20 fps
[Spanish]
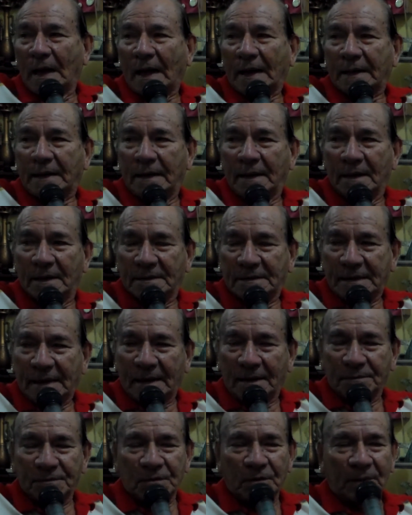Aquí
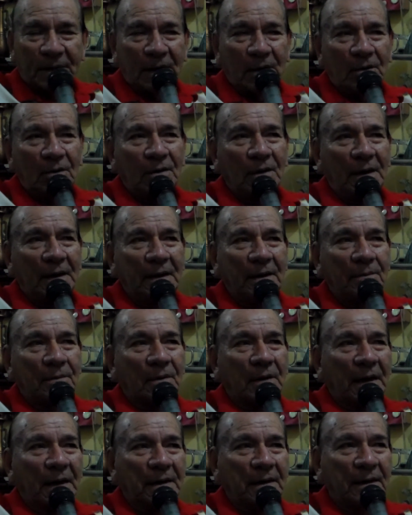está sobre los
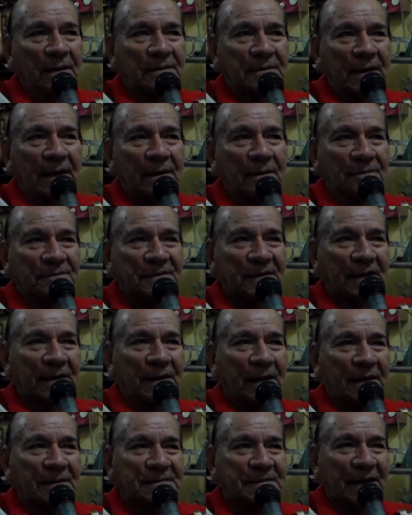libros, aquí está,
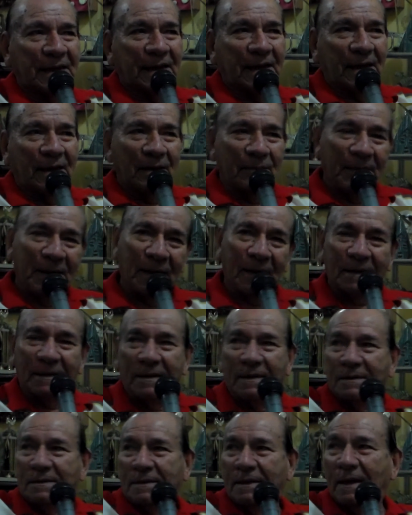cerca, cerca de mí,
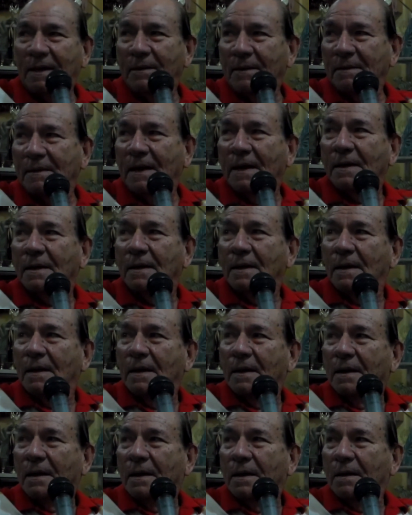aquí está,
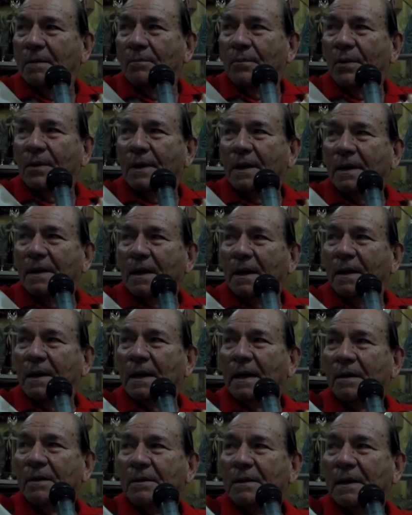por el
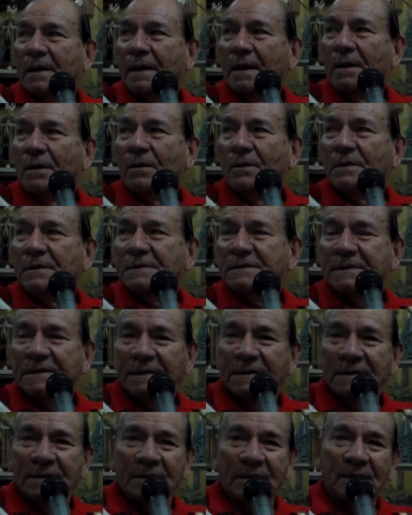lado del reloj, dice
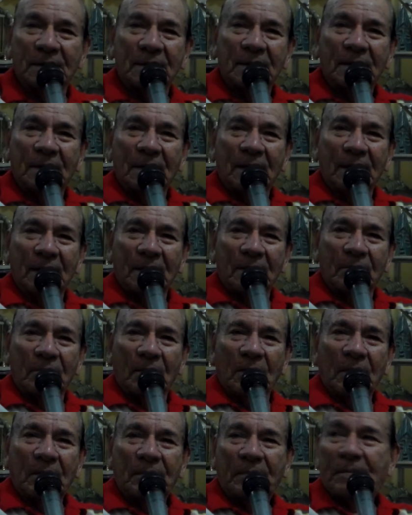
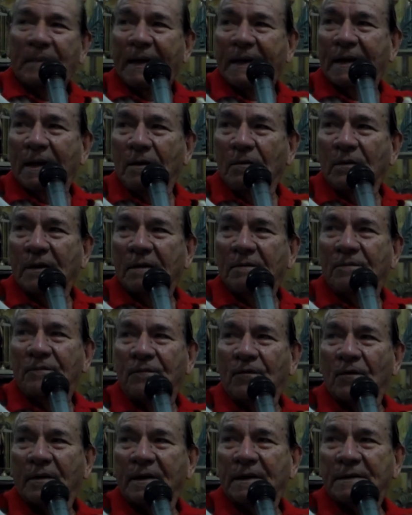que le un
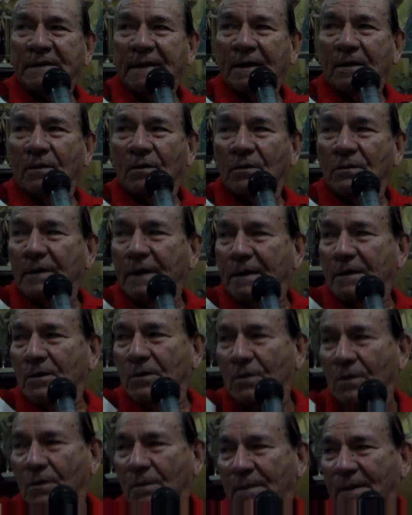enfoque a esta corona de
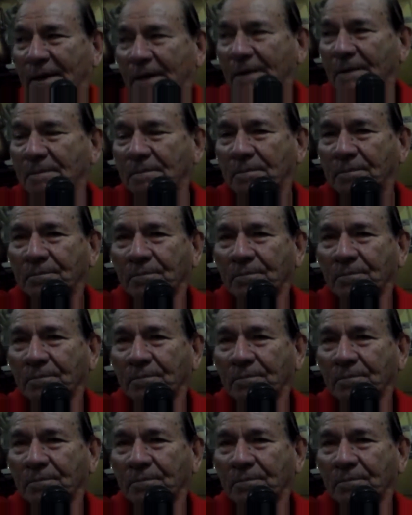oro, vea.